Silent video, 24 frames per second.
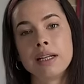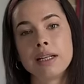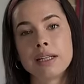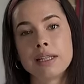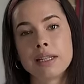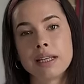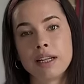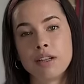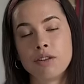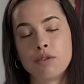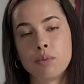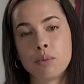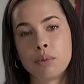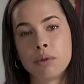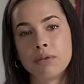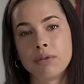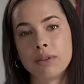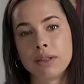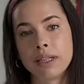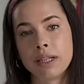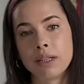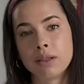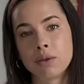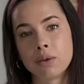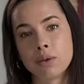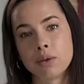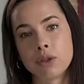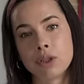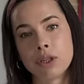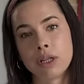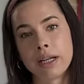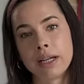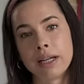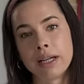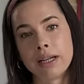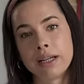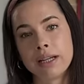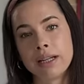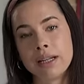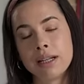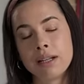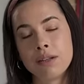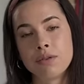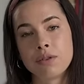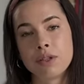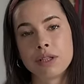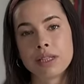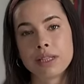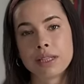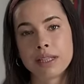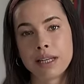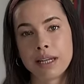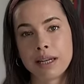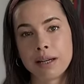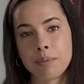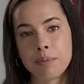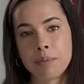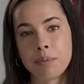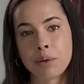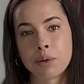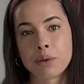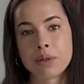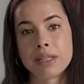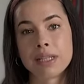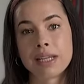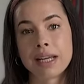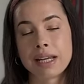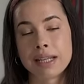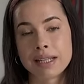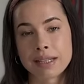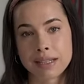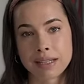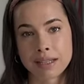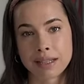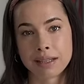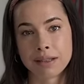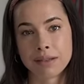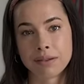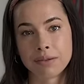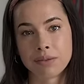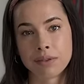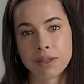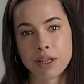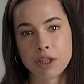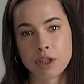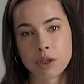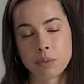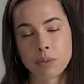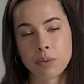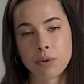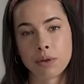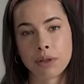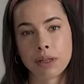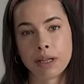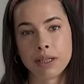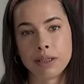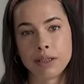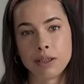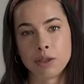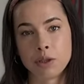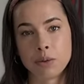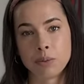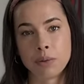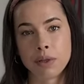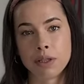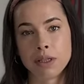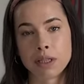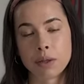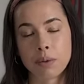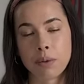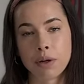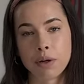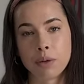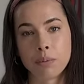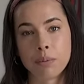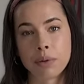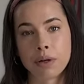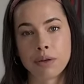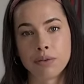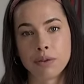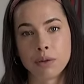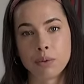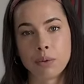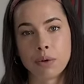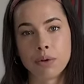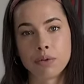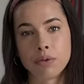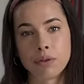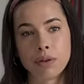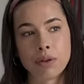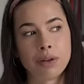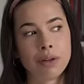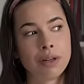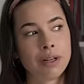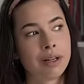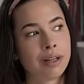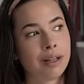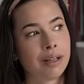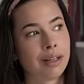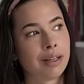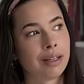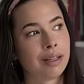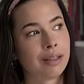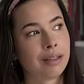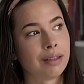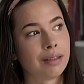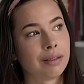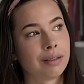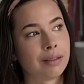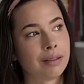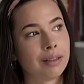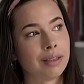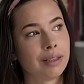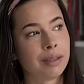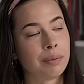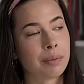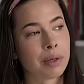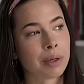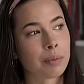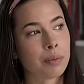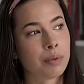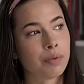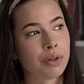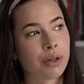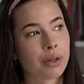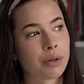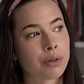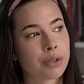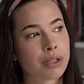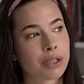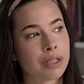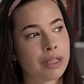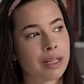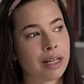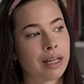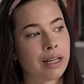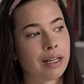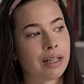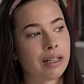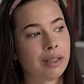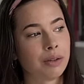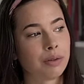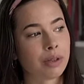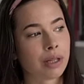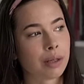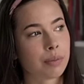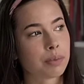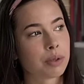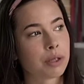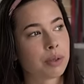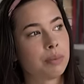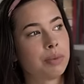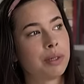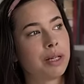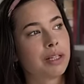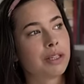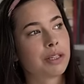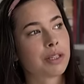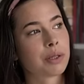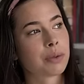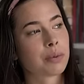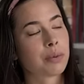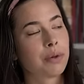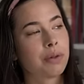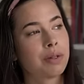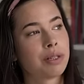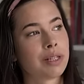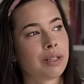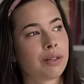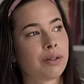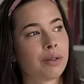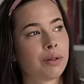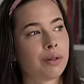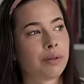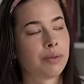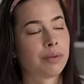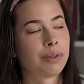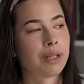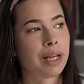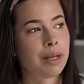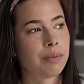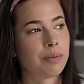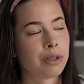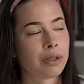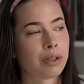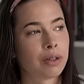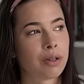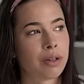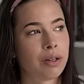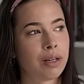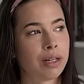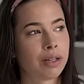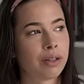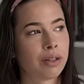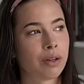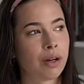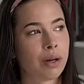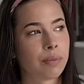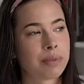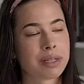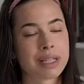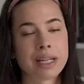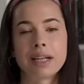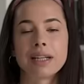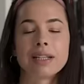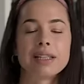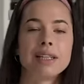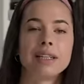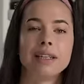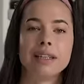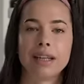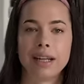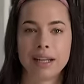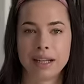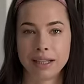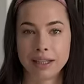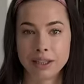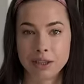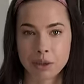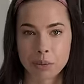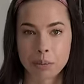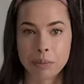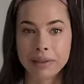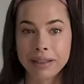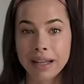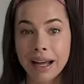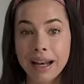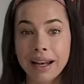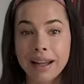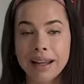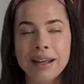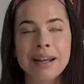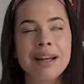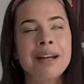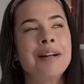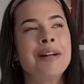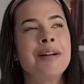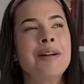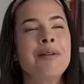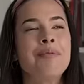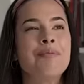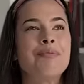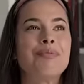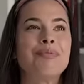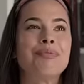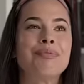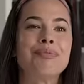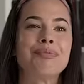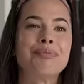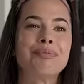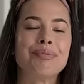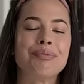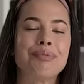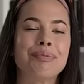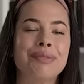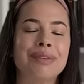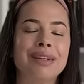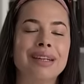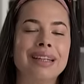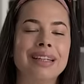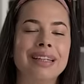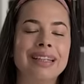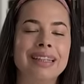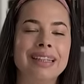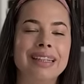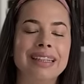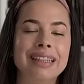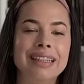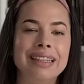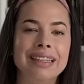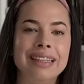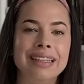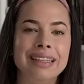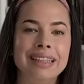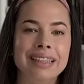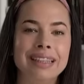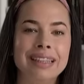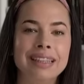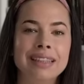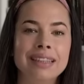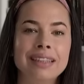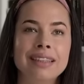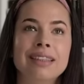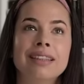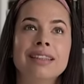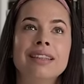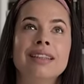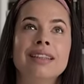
Sen wpływa na to, że wszystkie wszystkie procesy w naszym organizmie działają prawidłowo. E, I jak mówię o śnie i tutaj przebija się słońce, to wydaje mi się to lekko abstrakcyjne, ale idziemy dalej. Mm, I